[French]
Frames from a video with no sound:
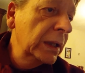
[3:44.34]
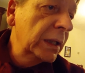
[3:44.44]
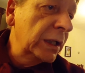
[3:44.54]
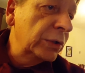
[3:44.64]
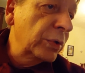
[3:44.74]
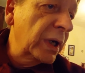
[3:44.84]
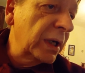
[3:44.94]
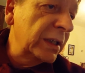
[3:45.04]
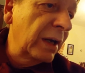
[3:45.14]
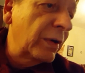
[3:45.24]
Il
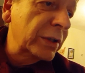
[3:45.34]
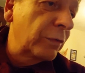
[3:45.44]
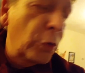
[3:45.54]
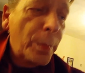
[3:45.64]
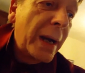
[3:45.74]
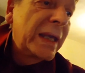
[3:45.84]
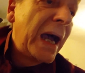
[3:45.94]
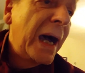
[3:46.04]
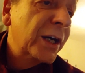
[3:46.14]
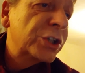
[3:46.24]
doit y avoir dans vos
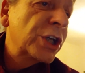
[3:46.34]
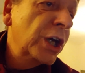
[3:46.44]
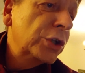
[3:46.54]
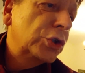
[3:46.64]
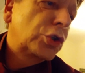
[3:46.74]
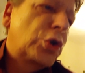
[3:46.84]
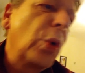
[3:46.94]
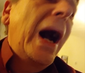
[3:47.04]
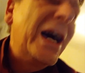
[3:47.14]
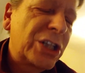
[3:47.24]
bagages du
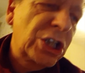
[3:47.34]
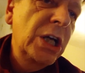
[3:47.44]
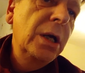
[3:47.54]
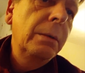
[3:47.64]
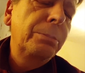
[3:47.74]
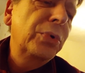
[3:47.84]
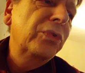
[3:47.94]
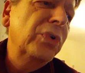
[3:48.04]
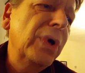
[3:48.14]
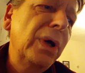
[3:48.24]
courage
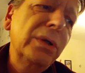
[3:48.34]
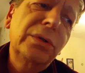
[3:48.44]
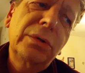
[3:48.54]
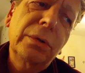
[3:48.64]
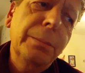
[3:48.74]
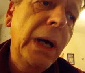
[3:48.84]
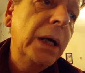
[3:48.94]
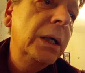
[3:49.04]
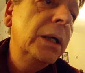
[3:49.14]
pour le lendemain.